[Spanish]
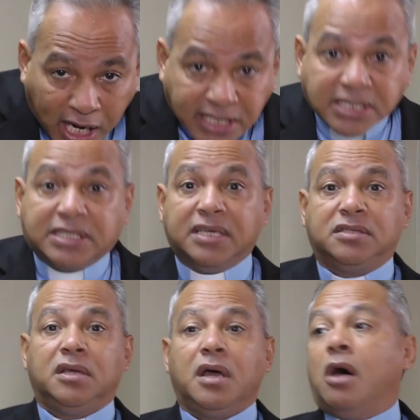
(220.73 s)
antes,
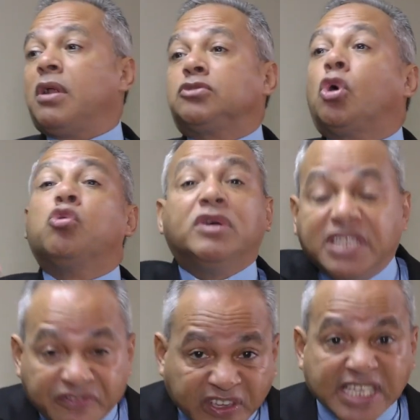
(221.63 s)
ahora todo es
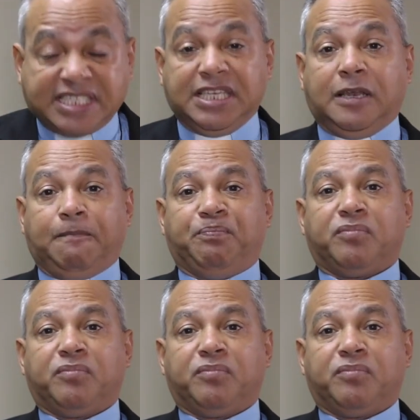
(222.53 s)
difícil.